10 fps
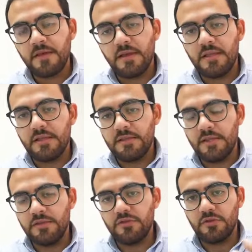en,
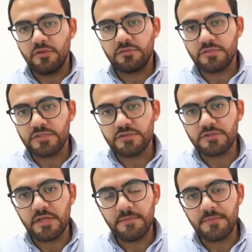dentro de los procesos
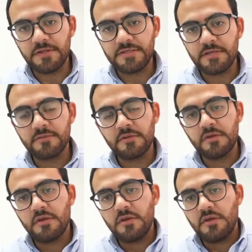de la empresa
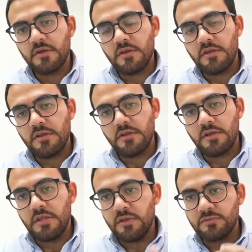
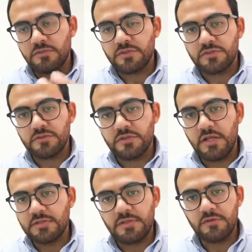y de los procesos de
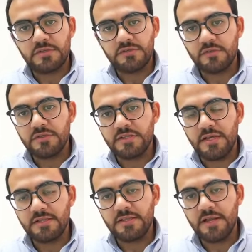las negociaciones en
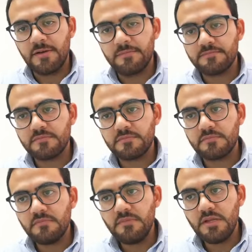general,
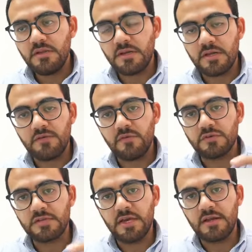
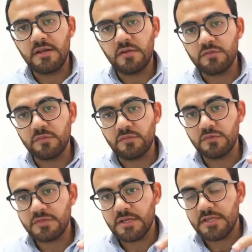reforzar los
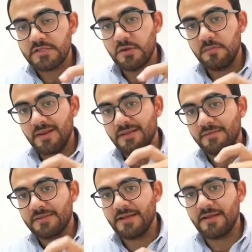puntos de riesgo para
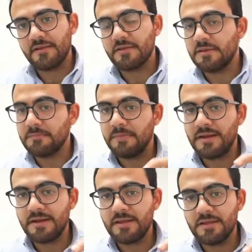evitar y
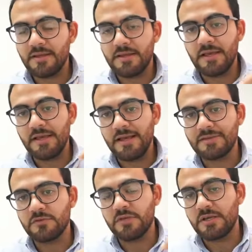para en que en
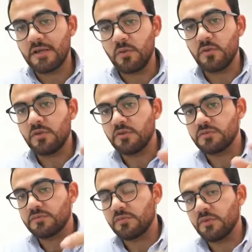caso de que alguno de
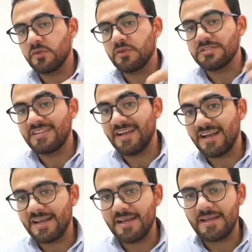nuestros proveedores
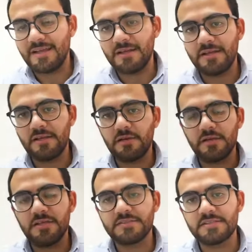llegara a caer
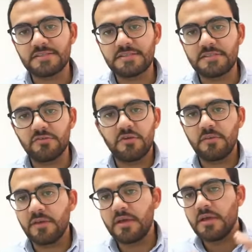en lista
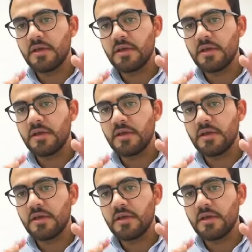69,